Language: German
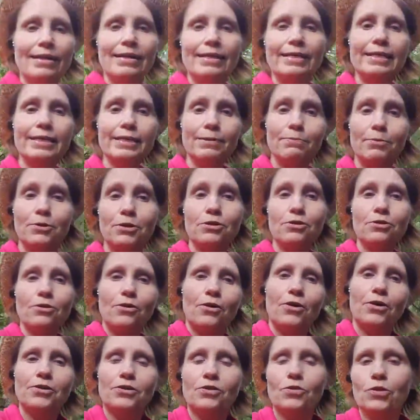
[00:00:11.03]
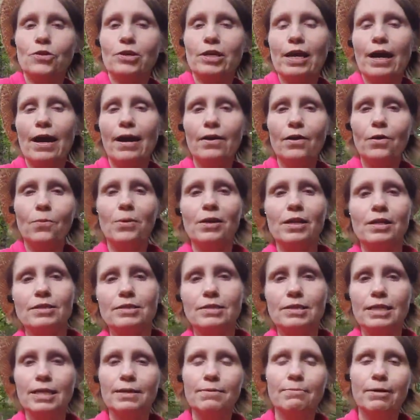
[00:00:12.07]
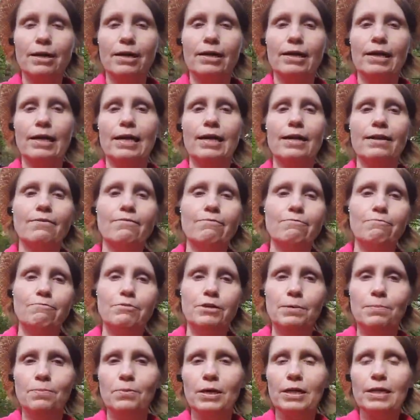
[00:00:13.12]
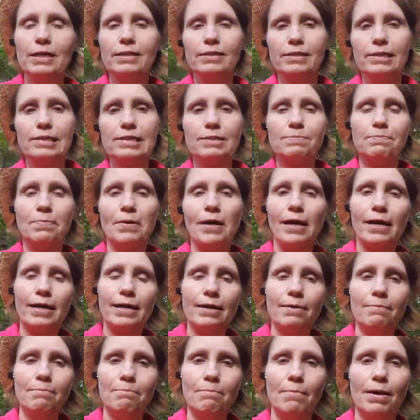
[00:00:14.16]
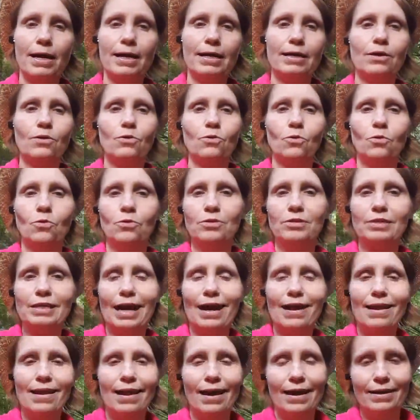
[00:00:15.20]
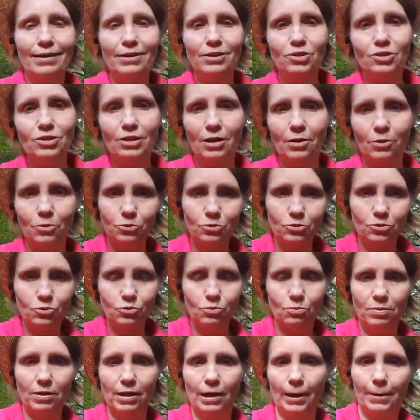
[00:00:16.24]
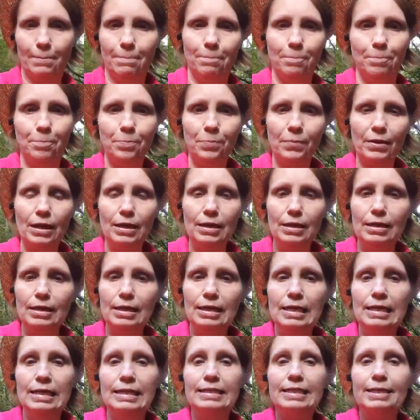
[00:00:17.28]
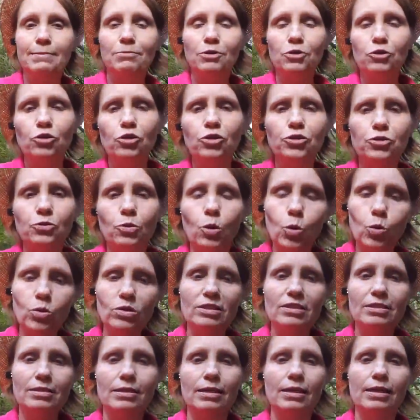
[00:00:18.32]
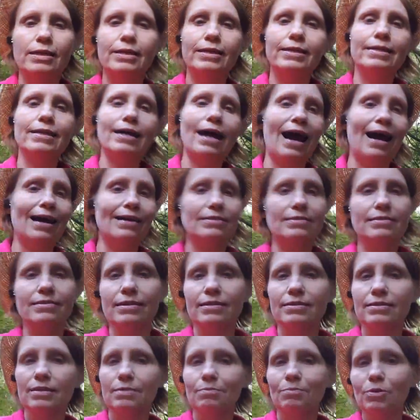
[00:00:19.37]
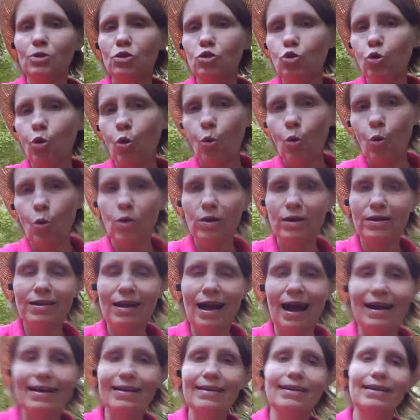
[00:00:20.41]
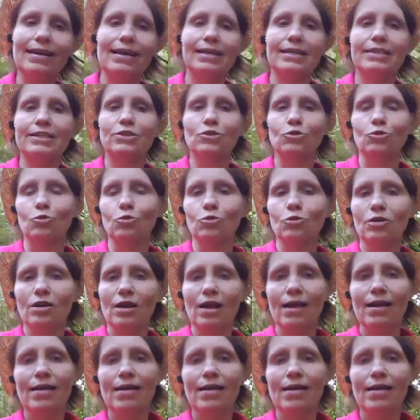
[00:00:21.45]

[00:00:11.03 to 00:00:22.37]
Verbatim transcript: Ich möchte heute gerne über das Thema reden, wie bringe ich es bei, meinem Hund alleine zu Hause zu bleiben. Es gibt natürlich unzählige Ansätze, Methoden, Anleitungen,